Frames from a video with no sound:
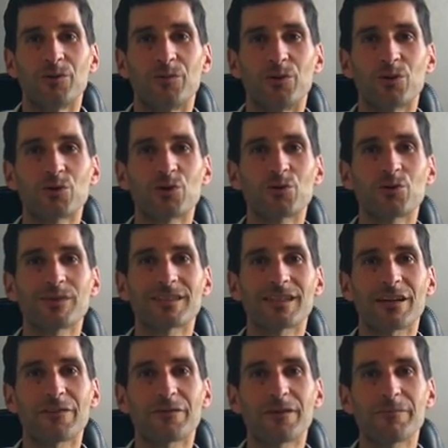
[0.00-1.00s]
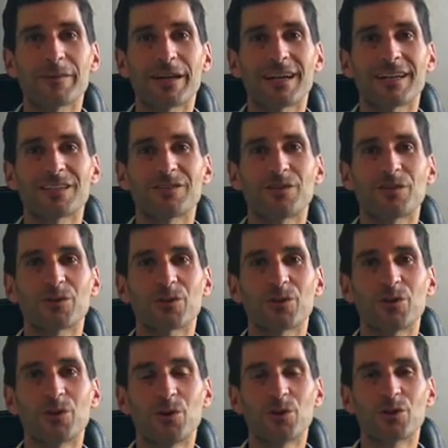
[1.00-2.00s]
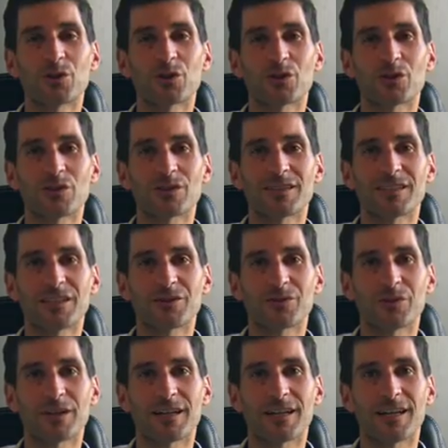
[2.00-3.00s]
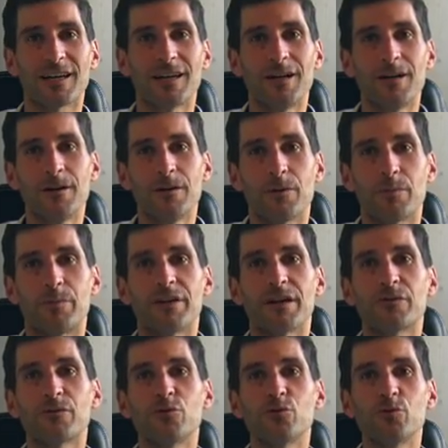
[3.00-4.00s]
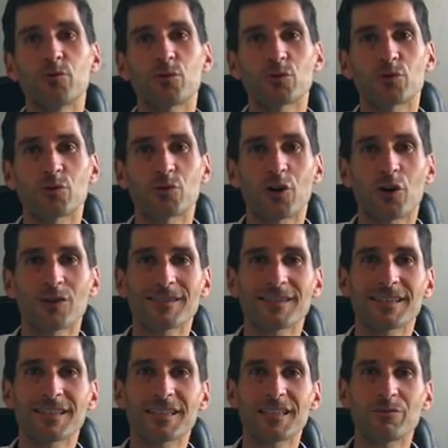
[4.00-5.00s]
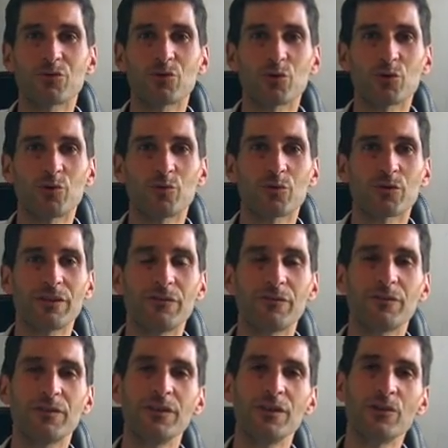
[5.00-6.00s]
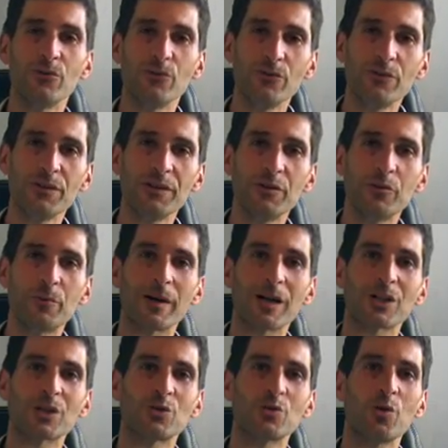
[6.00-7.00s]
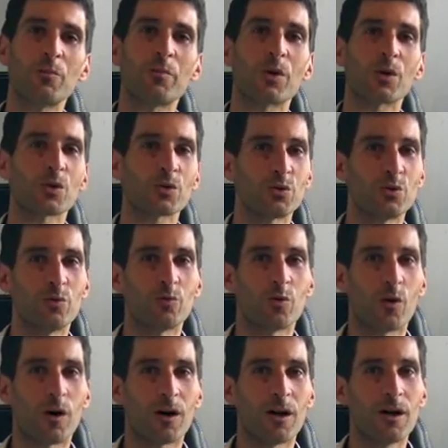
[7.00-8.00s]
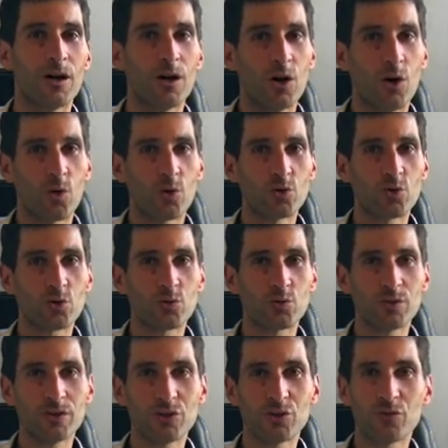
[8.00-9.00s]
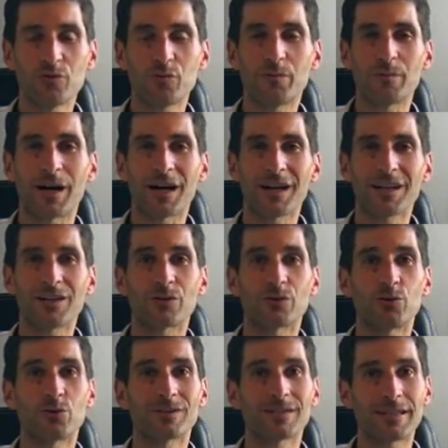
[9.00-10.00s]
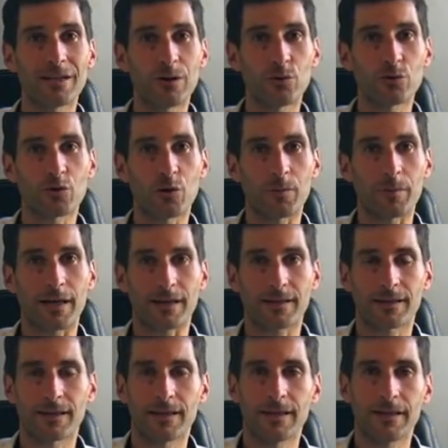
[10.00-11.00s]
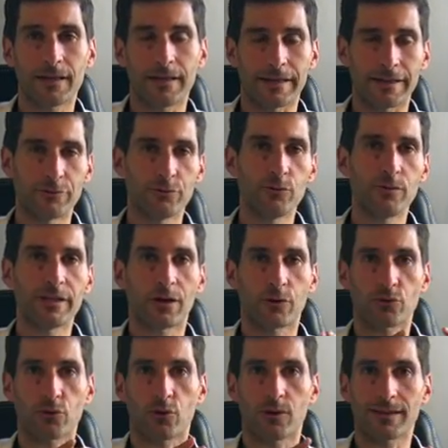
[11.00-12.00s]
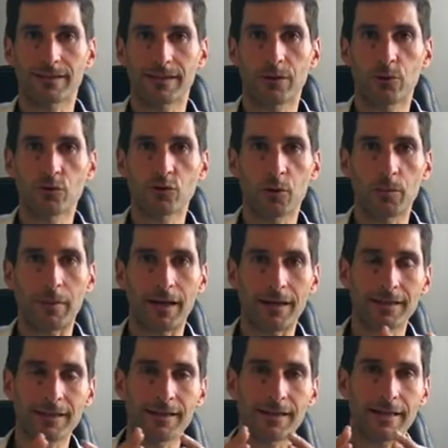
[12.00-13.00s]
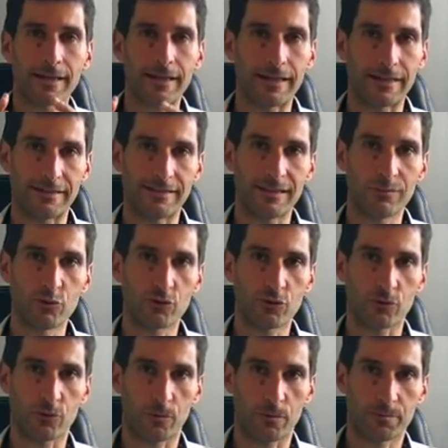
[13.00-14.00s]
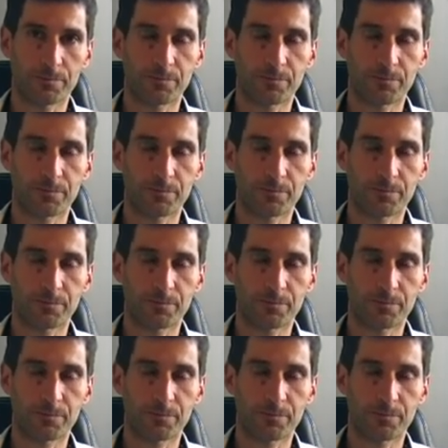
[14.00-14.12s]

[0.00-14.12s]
Bonjour, c'est Raphaël Pérez, votre coach en santé naturelle. Bienvenue pour ce 35e jour de mon défi, une vidéo par jour pendant deux mois. Aujourd'hui, je vous parle de sclérose en plaques et du lien entre la sclérose en plaques et les émotions.